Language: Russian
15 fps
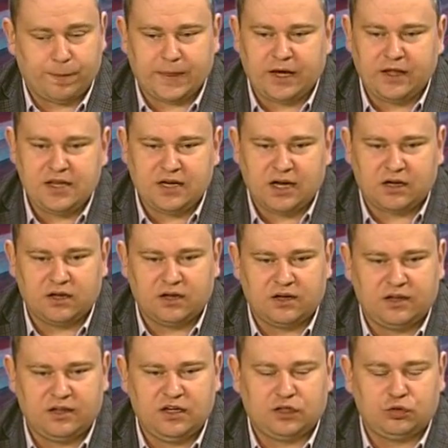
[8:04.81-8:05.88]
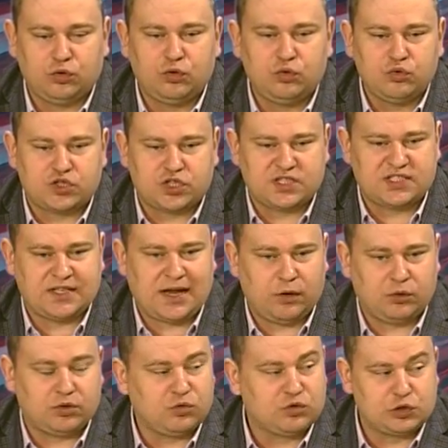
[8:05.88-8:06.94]
И они, как никто лучше,
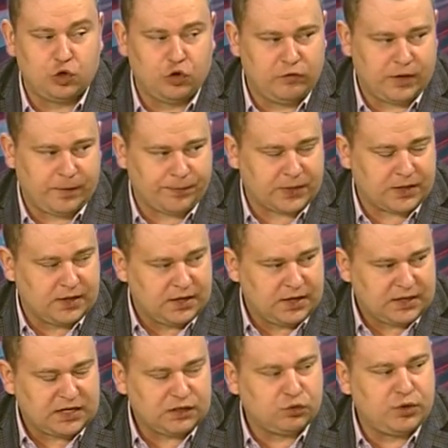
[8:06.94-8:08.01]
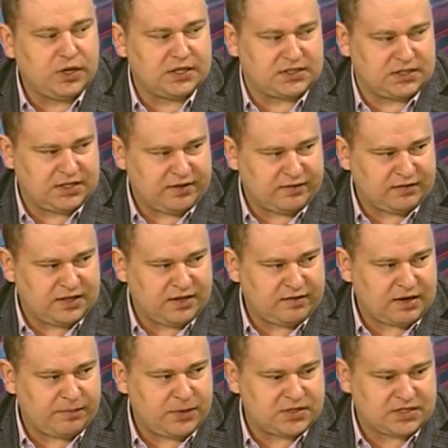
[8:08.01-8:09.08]
знают условия конкуренции на, на
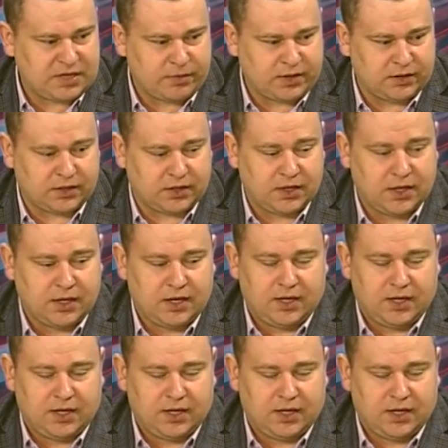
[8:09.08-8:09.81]
европейском рынке.